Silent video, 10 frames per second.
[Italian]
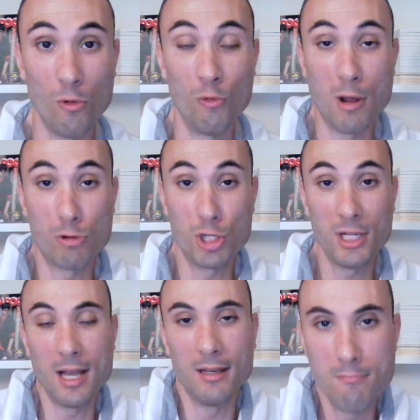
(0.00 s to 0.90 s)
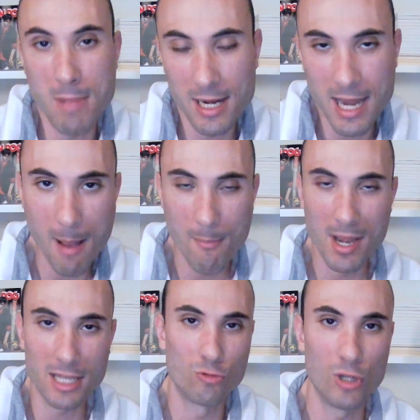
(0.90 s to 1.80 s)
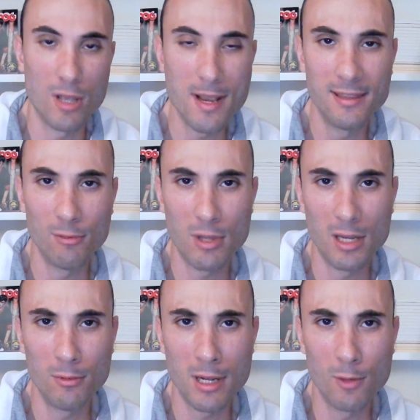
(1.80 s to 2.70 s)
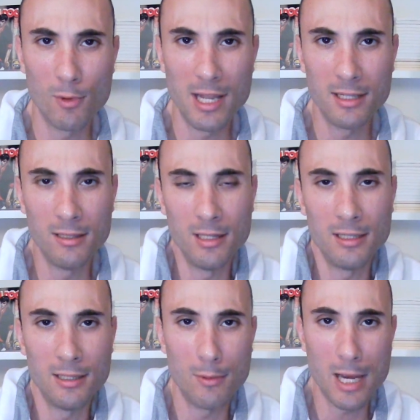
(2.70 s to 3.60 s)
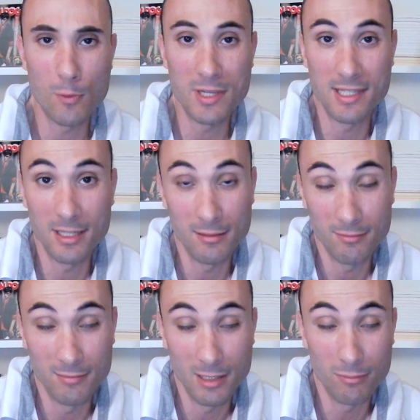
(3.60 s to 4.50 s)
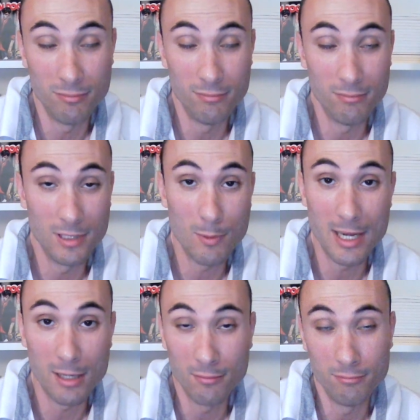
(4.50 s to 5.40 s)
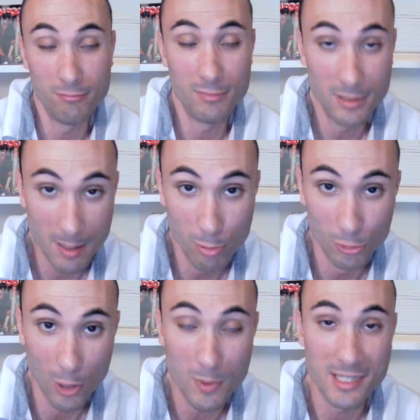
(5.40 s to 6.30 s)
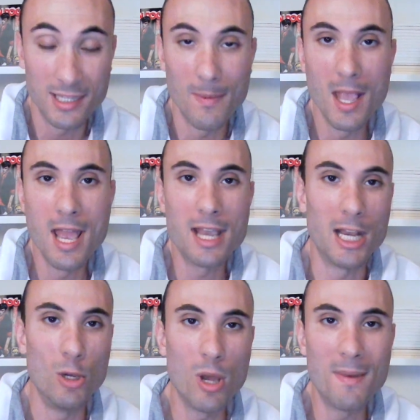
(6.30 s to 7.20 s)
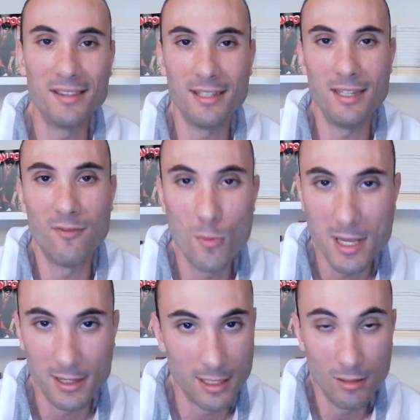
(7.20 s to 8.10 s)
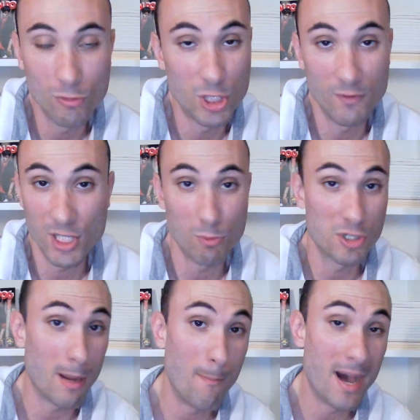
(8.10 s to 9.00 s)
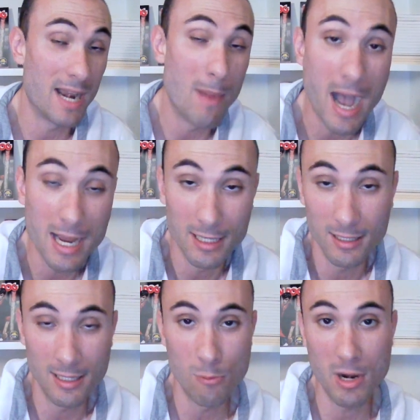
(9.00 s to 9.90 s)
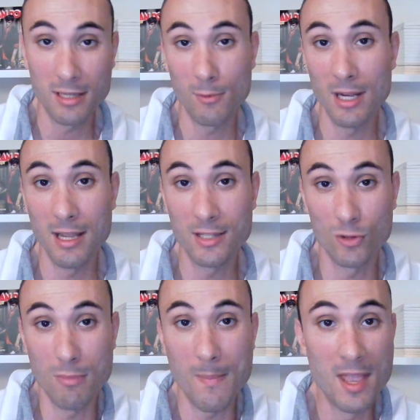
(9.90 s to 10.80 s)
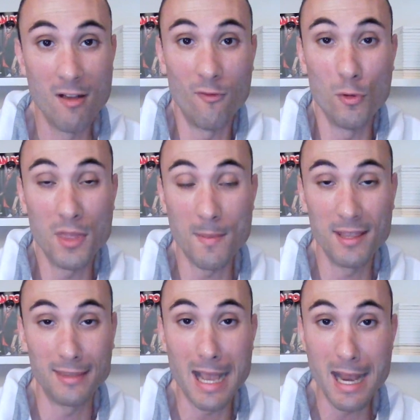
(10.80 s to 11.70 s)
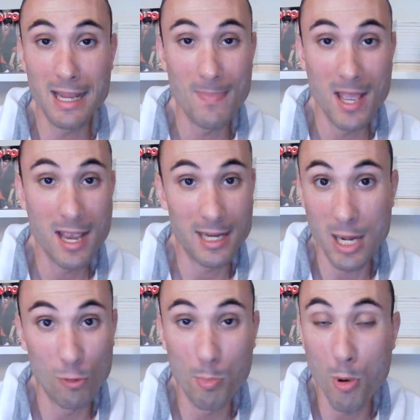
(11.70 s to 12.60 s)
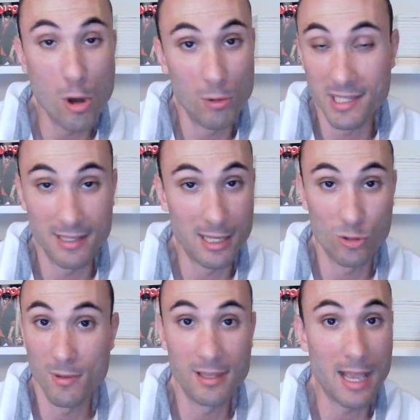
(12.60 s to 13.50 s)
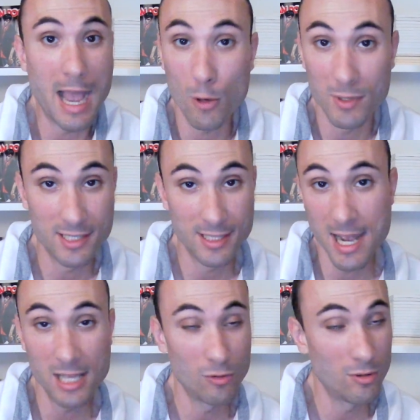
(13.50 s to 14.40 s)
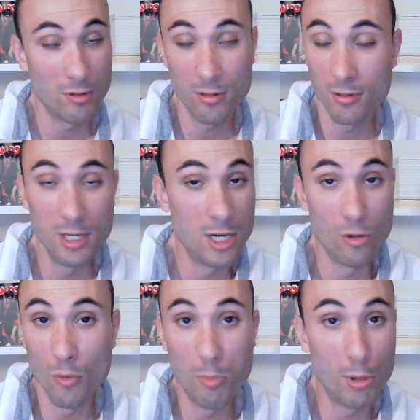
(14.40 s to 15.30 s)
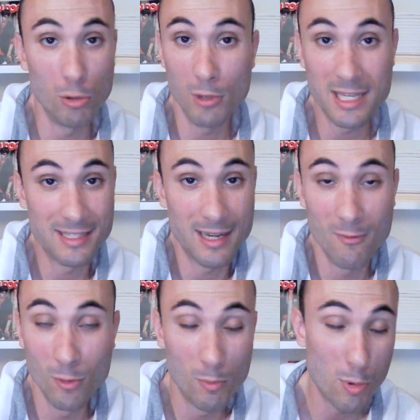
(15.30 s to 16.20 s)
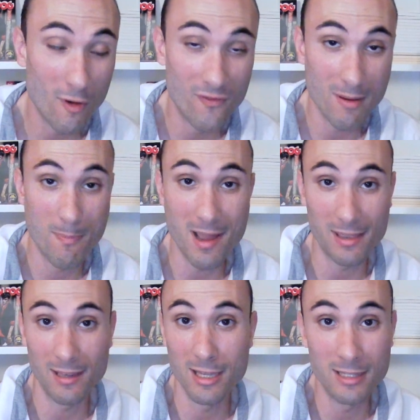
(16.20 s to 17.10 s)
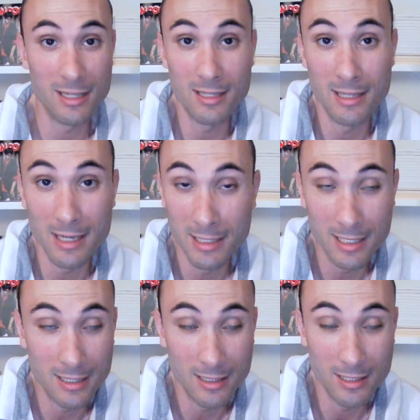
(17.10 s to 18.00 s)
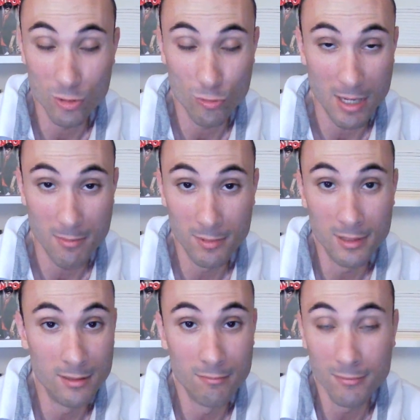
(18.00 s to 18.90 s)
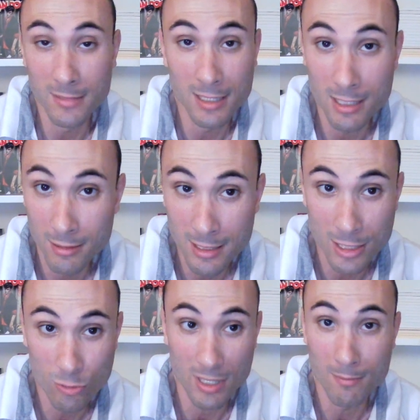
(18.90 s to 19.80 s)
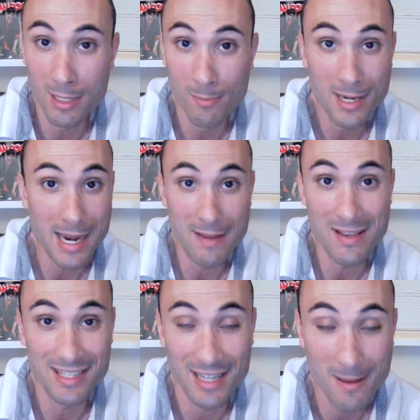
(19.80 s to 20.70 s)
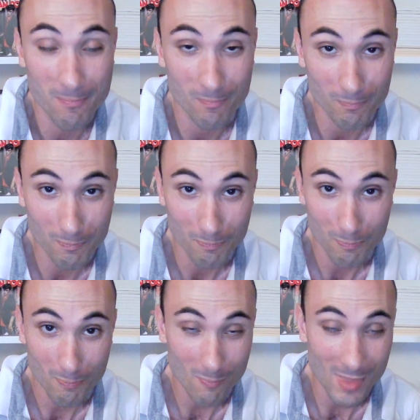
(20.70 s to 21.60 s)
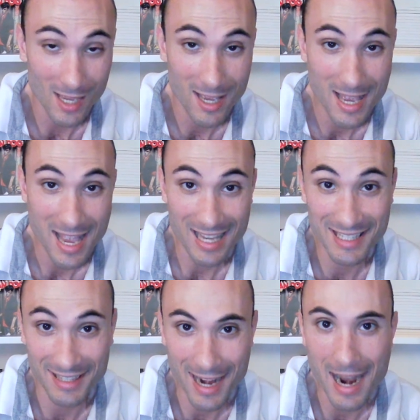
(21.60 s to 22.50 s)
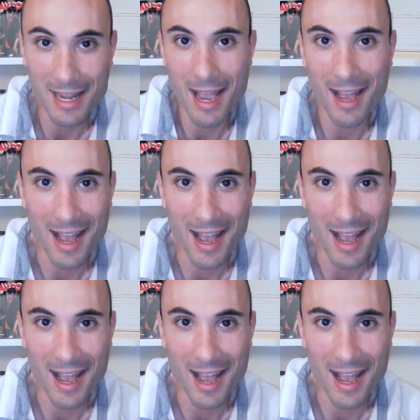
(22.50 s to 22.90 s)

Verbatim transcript: Una uscita immancabile, assolutamente. Una, una di, quelle, di, di, quei acquisti, di, quei appunto acquisti che noi amanti di fumetti non ci facciamo scappare mai. Ed è una di quelle, insomma, fondamentali che non può non essere assolutamente acquistato, non può non essere, non può far parte di, nessuna, nessuna libreria, deve essere estranea